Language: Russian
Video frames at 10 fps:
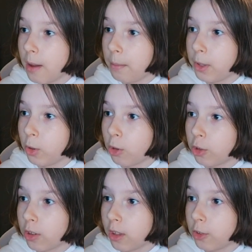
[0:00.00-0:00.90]
Мы долж
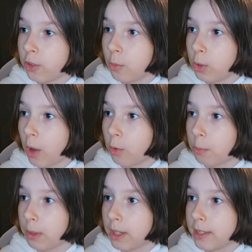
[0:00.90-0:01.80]
должны вот так вот
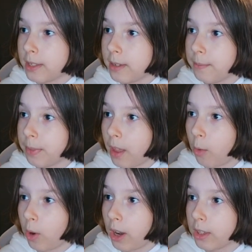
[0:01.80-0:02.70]
подойти
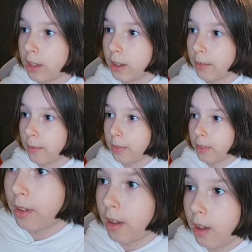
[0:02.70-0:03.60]
аккуратненько
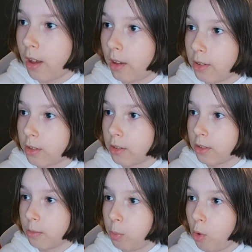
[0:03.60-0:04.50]
э,
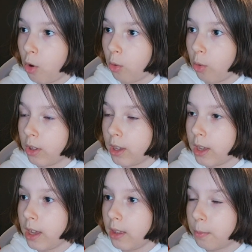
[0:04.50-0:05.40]
сбоку
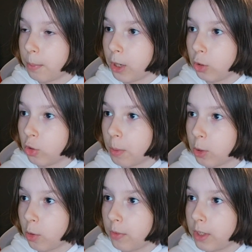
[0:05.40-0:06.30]
и спрыгнуть
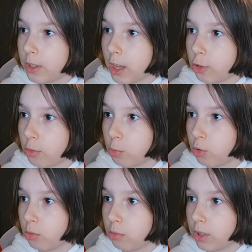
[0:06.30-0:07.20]
потом вниз. Я сейчас
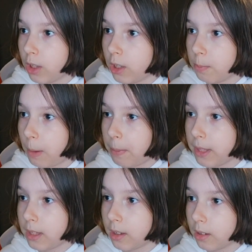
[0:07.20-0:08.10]
буду делать
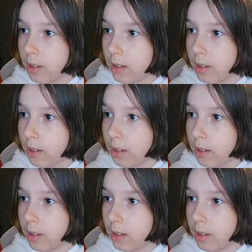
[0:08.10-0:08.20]
попытки.